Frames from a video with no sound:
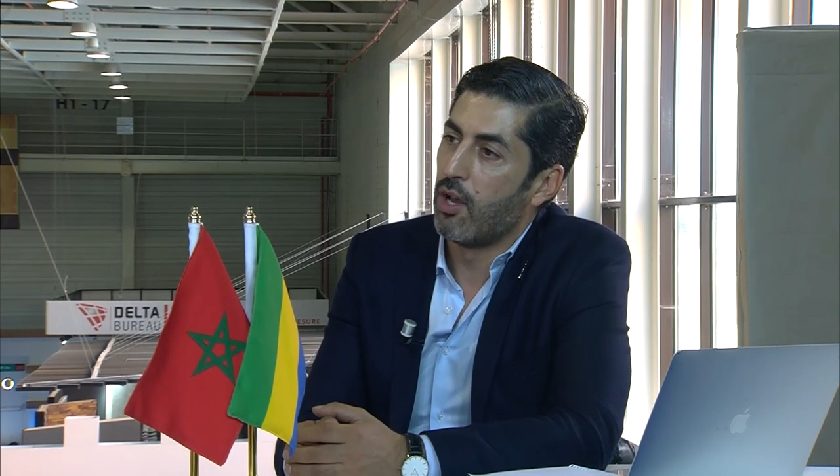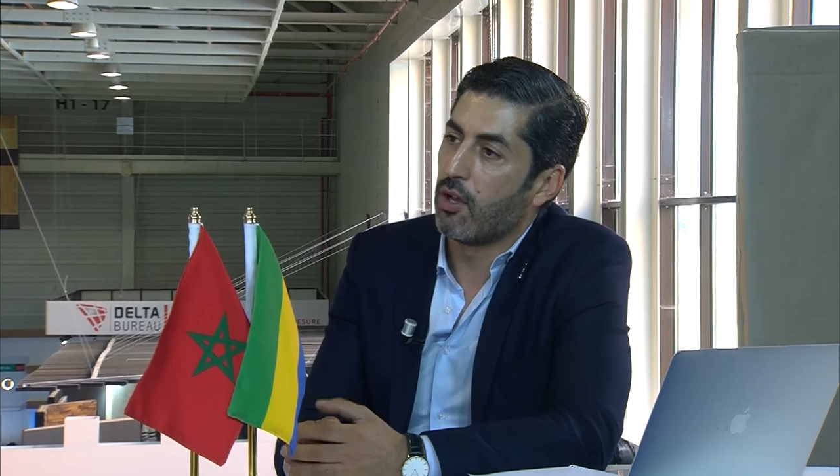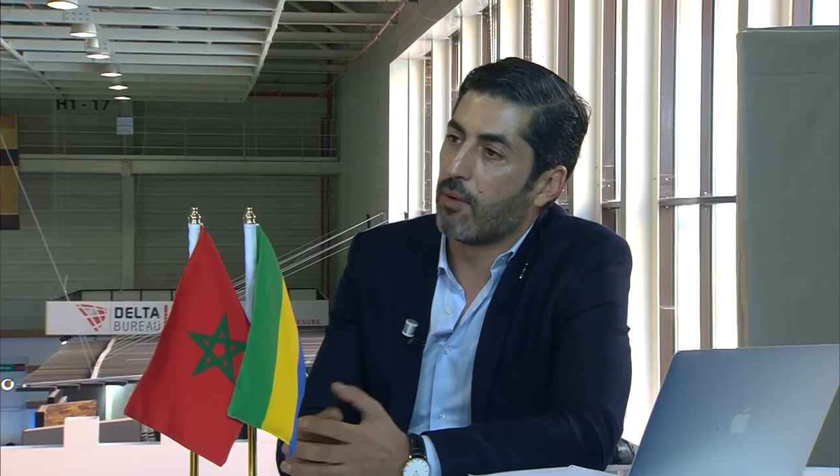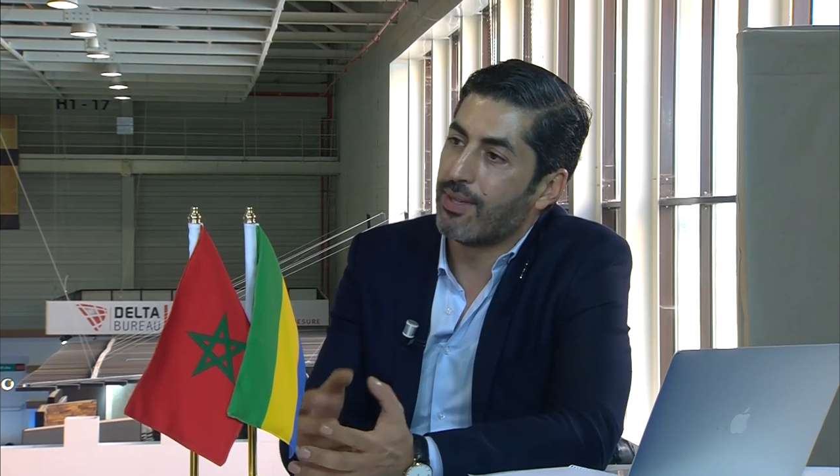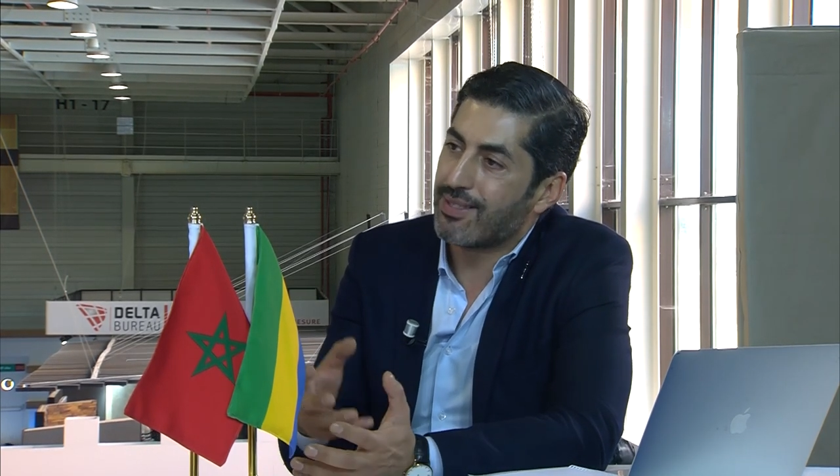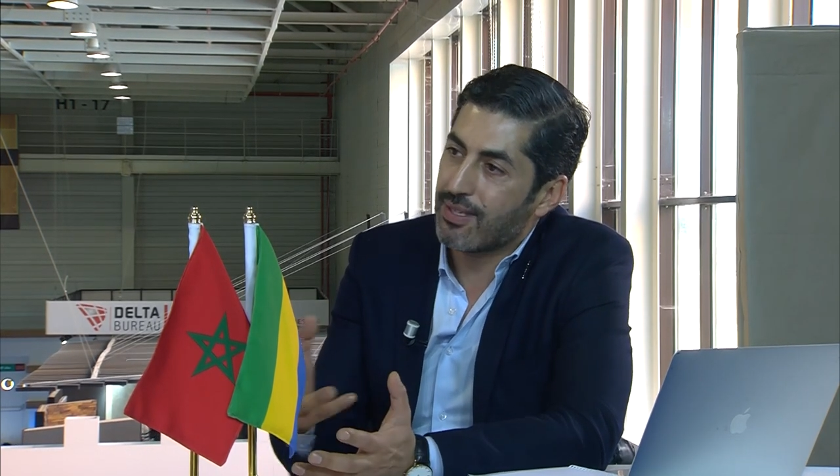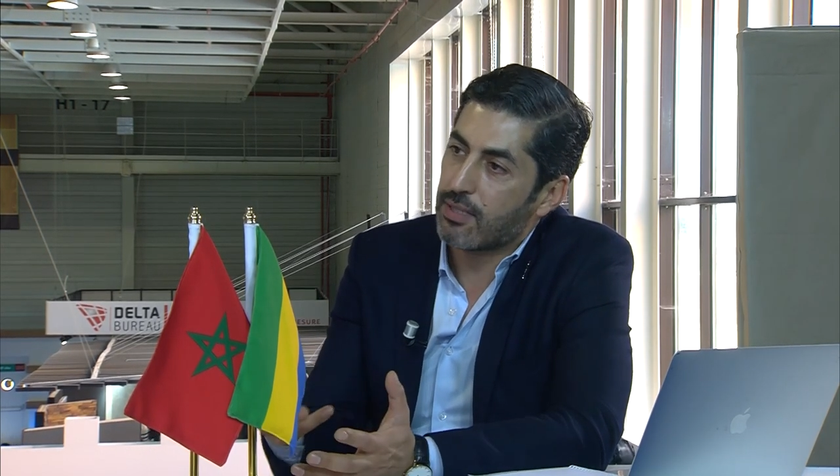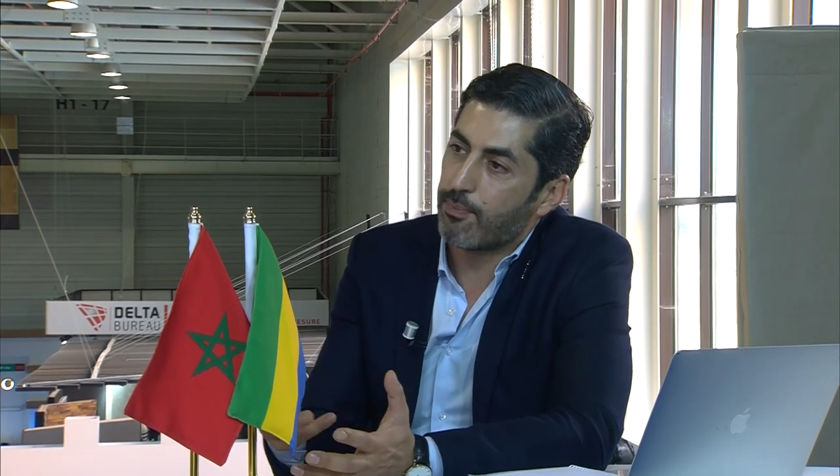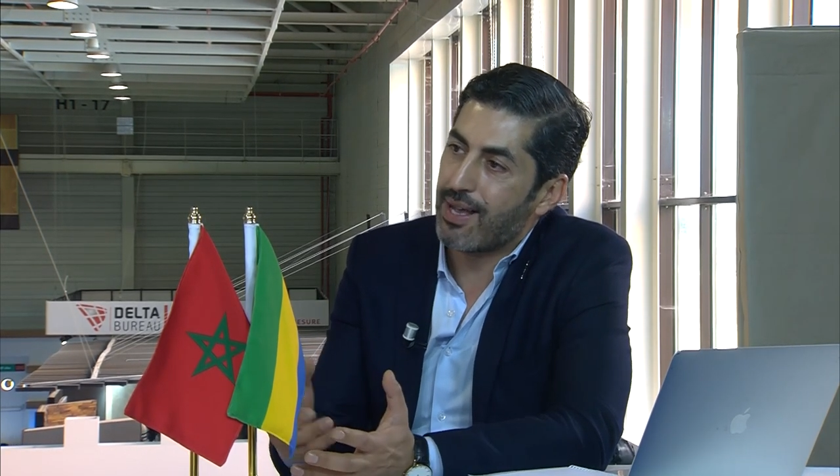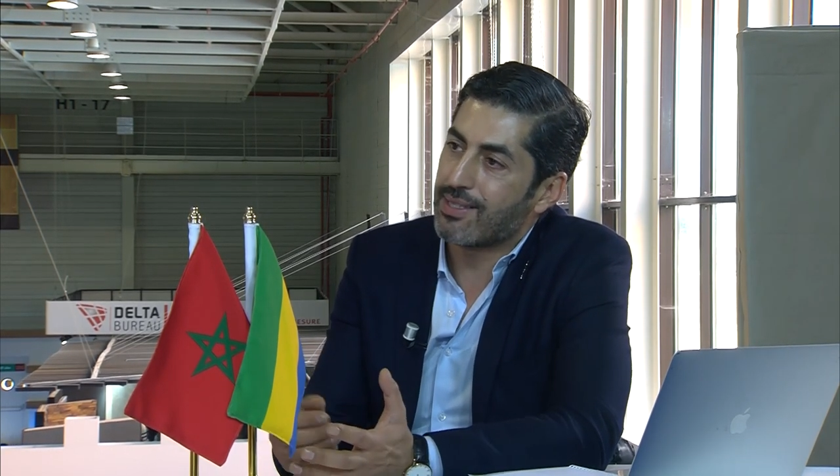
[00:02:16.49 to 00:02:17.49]
comme des
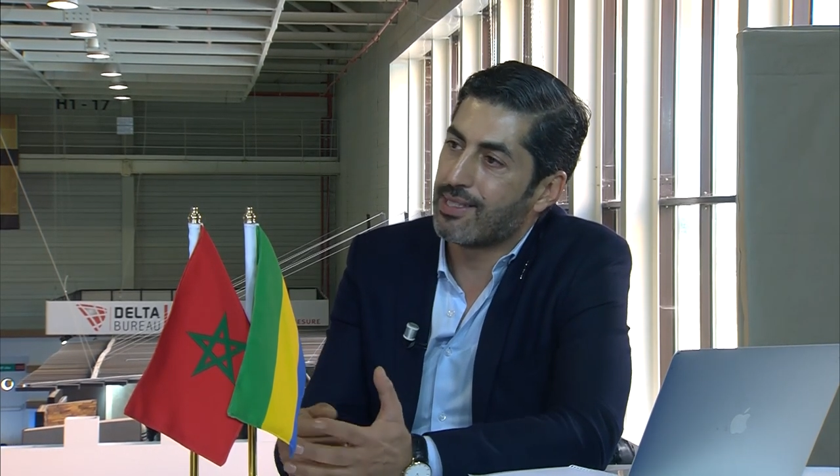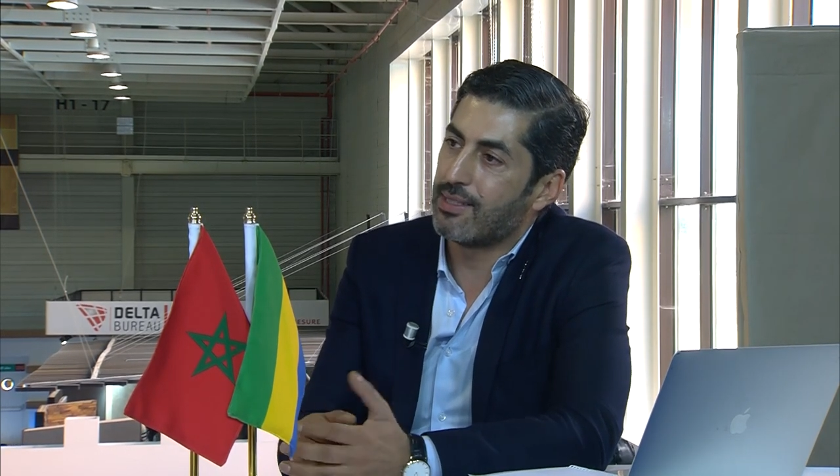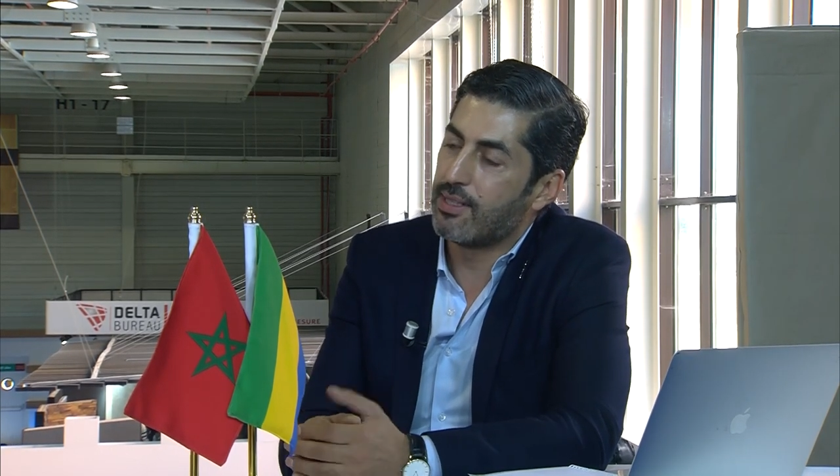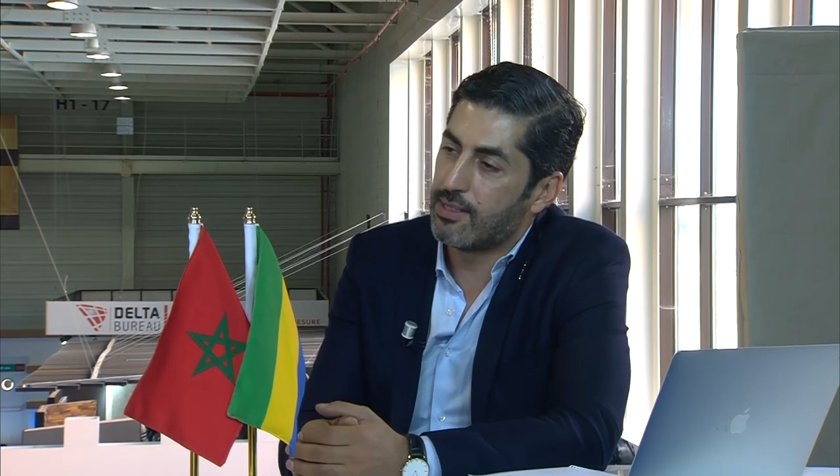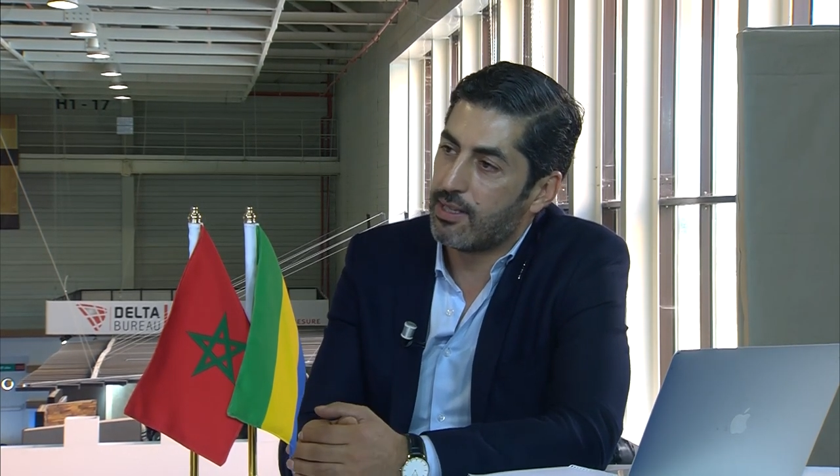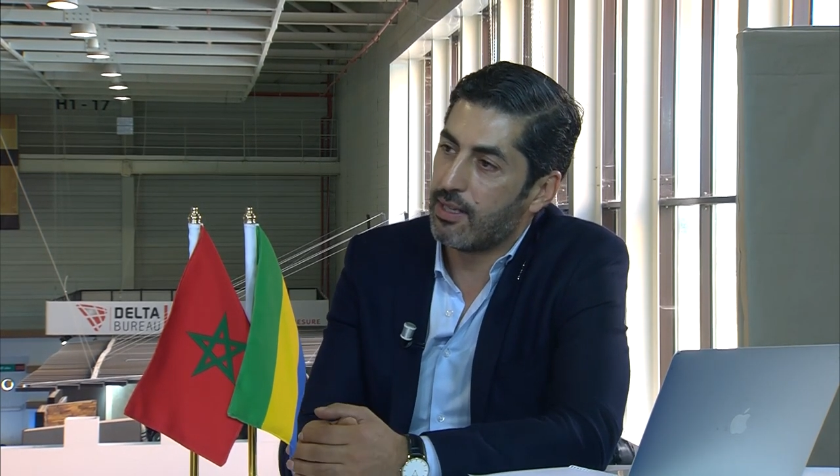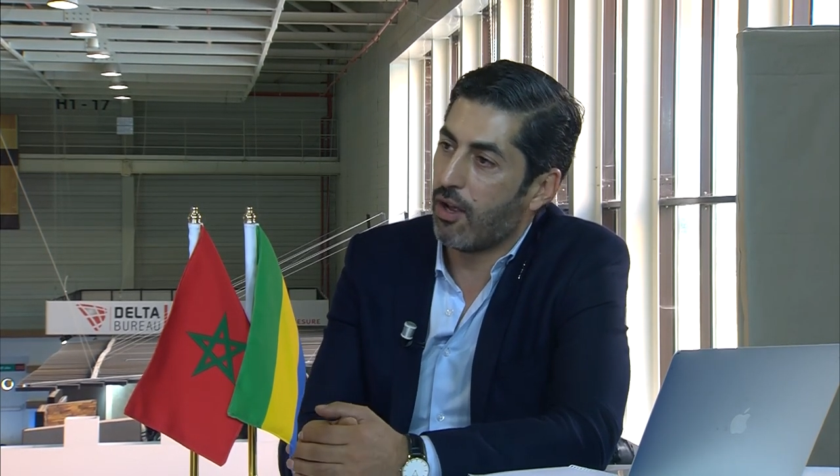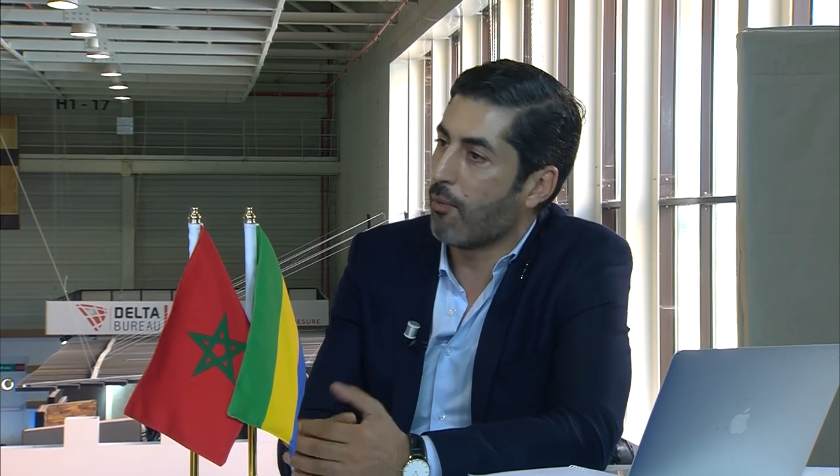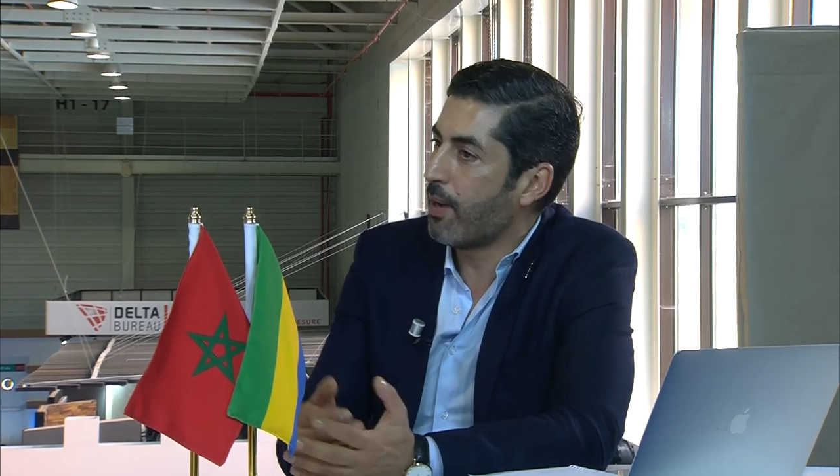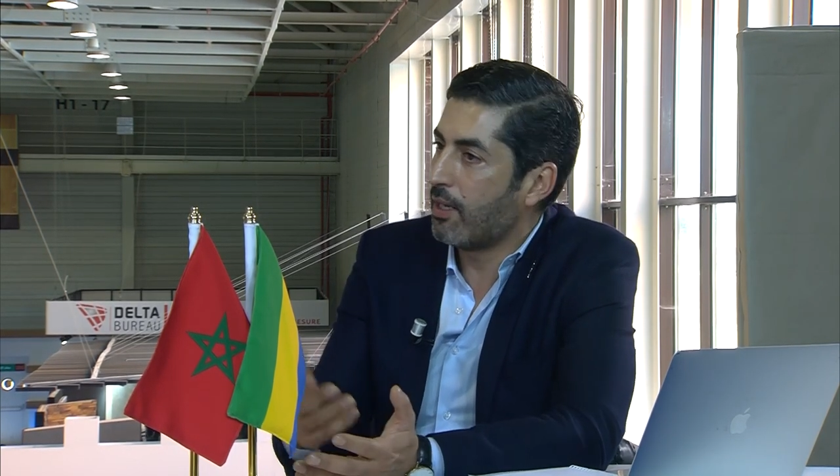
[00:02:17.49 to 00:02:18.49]
espaces dédiés.
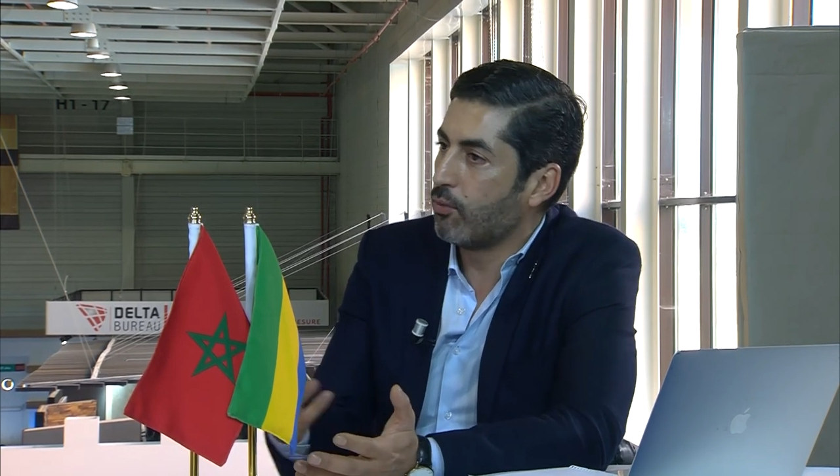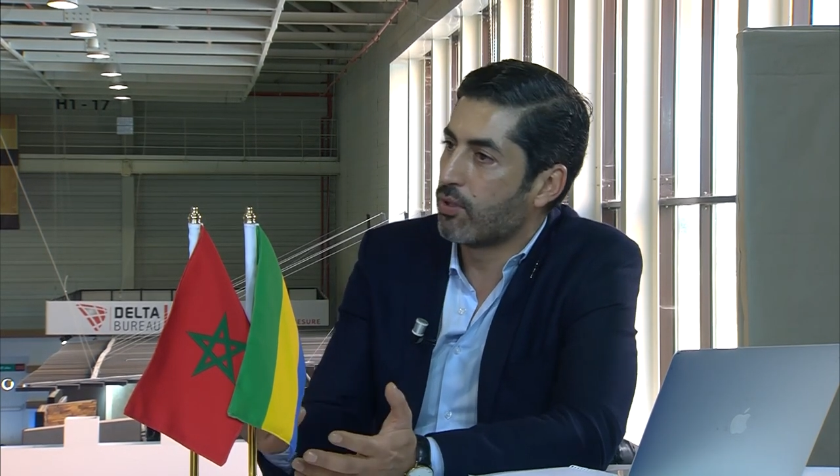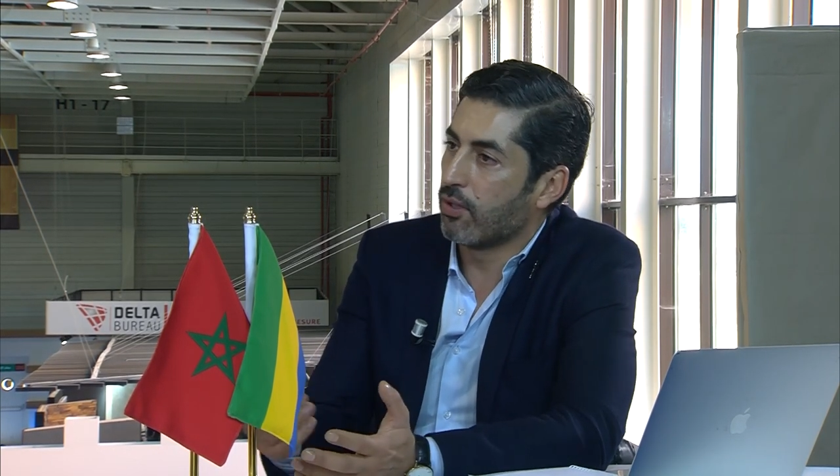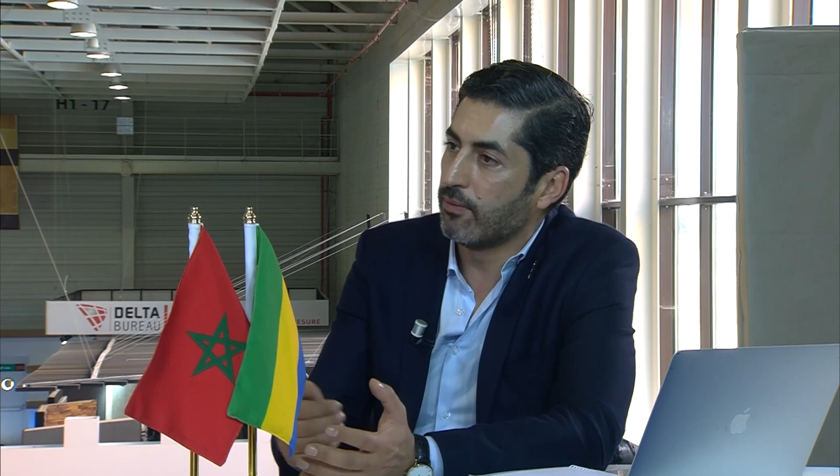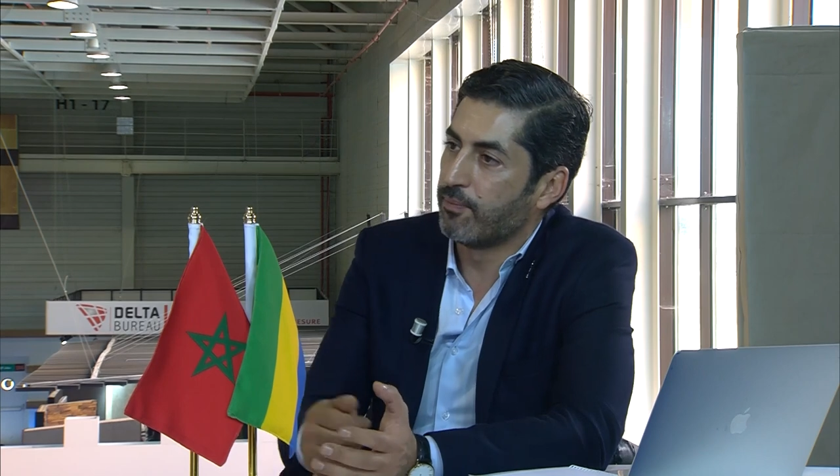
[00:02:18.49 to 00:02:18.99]
Alors parlez-nous-en.